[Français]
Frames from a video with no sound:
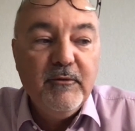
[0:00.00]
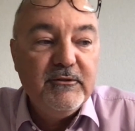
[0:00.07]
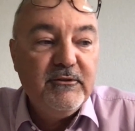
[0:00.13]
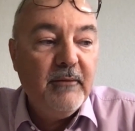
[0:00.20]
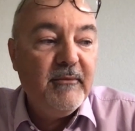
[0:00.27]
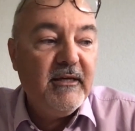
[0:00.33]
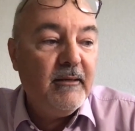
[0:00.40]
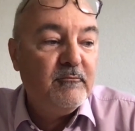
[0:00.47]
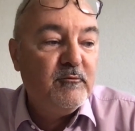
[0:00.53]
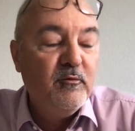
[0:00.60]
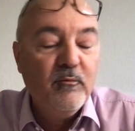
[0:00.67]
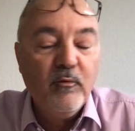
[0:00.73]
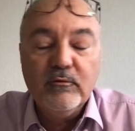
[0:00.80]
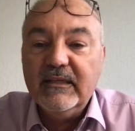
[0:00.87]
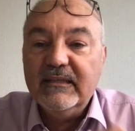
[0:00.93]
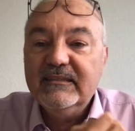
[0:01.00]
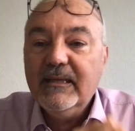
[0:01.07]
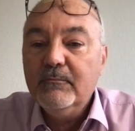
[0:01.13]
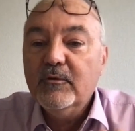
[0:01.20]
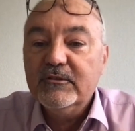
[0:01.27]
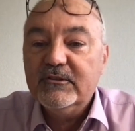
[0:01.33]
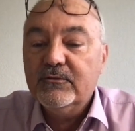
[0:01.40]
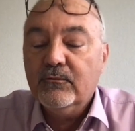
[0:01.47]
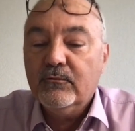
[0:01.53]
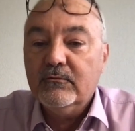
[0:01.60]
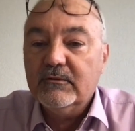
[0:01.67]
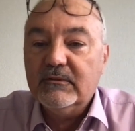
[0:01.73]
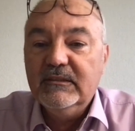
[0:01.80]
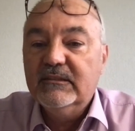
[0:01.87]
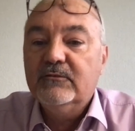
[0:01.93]
monsieur et madame tout le monde des
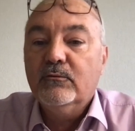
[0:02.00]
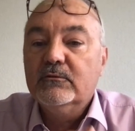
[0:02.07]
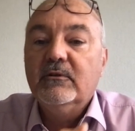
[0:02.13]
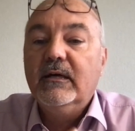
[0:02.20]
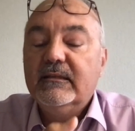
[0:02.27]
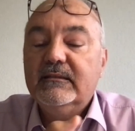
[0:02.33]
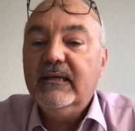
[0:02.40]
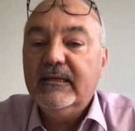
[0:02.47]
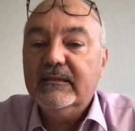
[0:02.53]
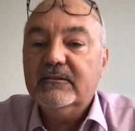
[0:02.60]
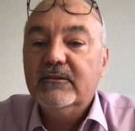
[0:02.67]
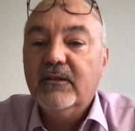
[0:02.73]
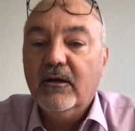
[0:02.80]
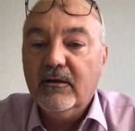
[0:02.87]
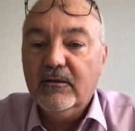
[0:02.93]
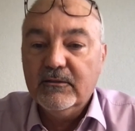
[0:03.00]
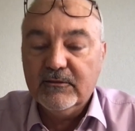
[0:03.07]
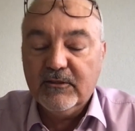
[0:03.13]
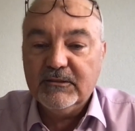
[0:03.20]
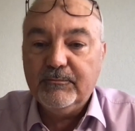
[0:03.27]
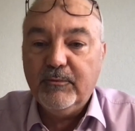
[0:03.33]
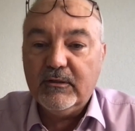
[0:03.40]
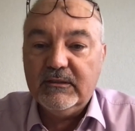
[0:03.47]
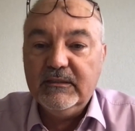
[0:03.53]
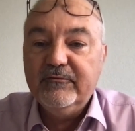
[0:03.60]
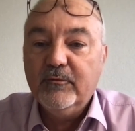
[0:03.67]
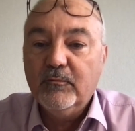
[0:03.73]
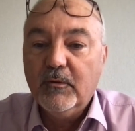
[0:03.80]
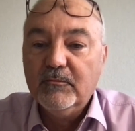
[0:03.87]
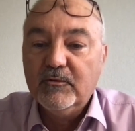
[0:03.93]
émotions qui sont dans la tête d'un
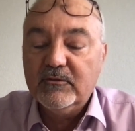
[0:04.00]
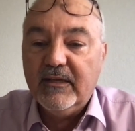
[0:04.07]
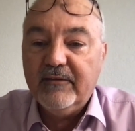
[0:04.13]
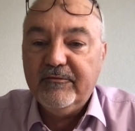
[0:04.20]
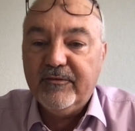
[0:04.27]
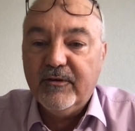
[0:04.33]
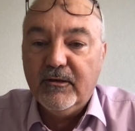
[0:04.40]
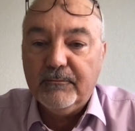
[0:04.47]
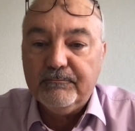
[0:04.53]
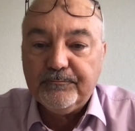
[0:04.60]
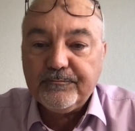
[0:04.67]
sportif au moment de l'effort.